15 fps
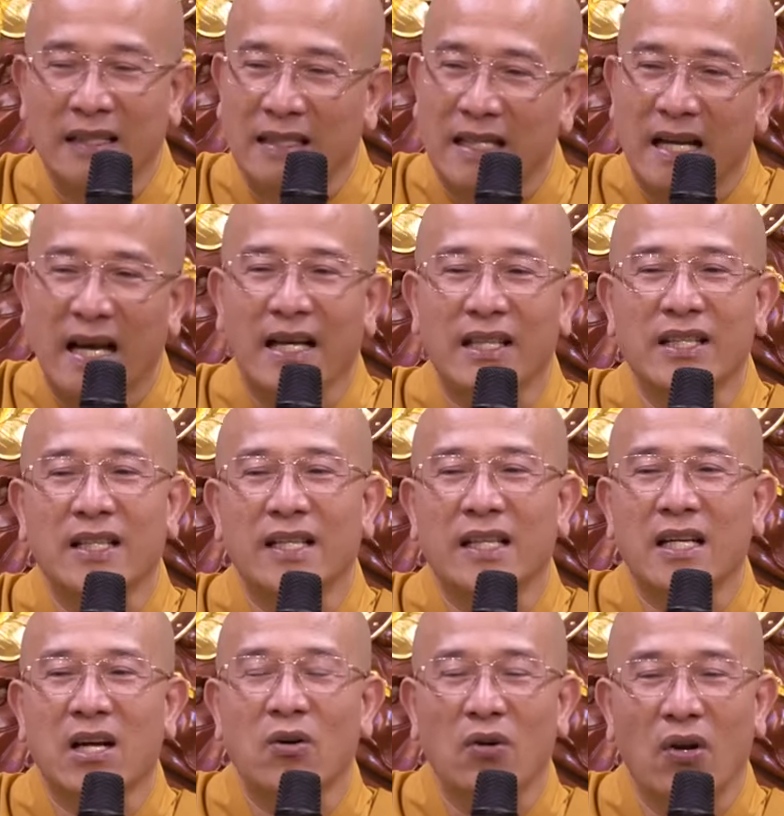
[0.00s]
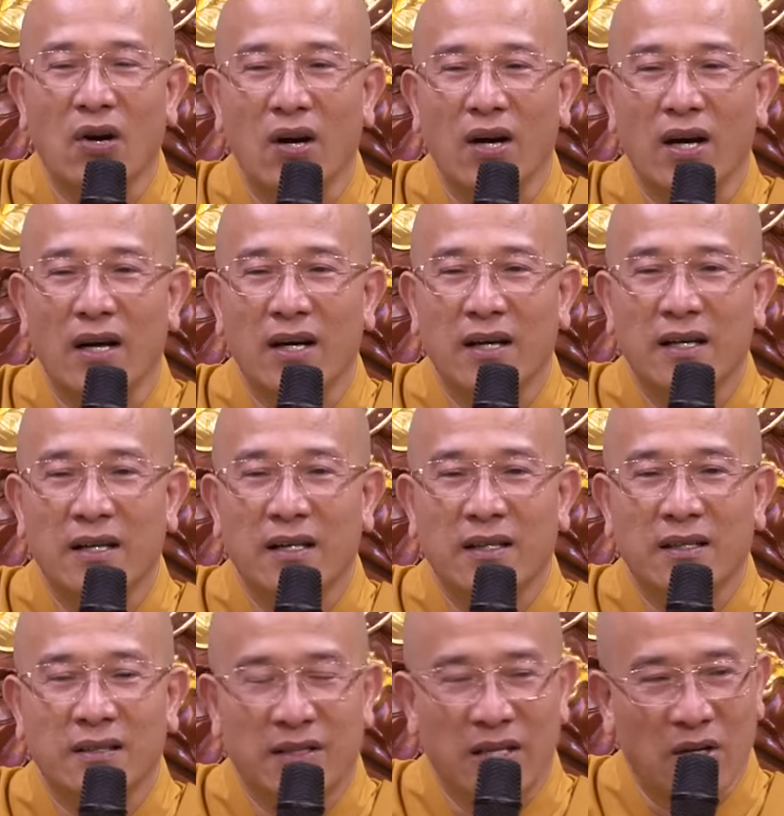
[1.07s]
Tất cả những cái câu đó
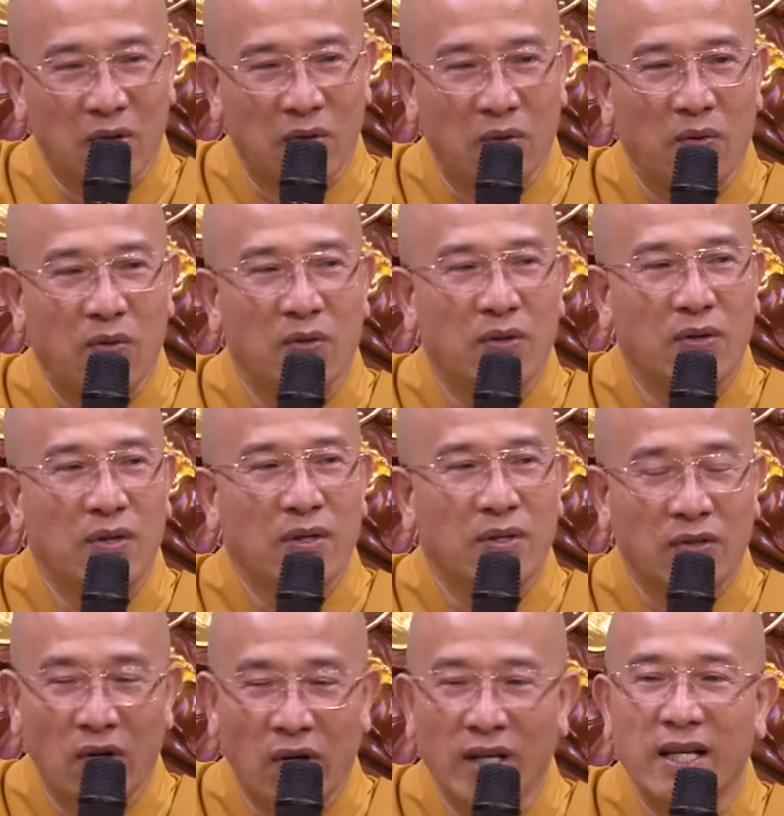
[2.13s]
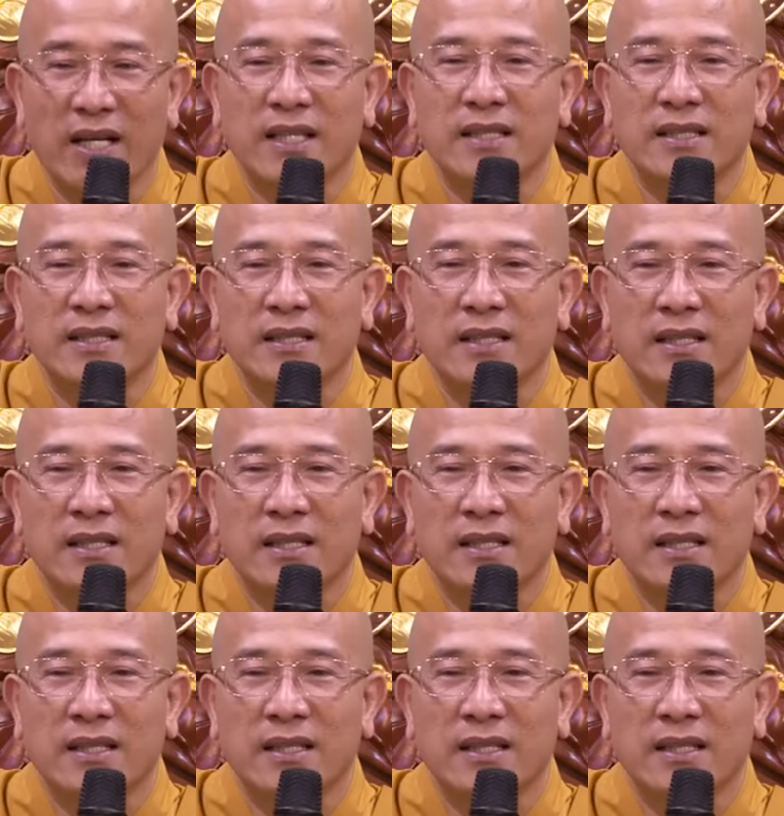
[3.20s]
đều nói lên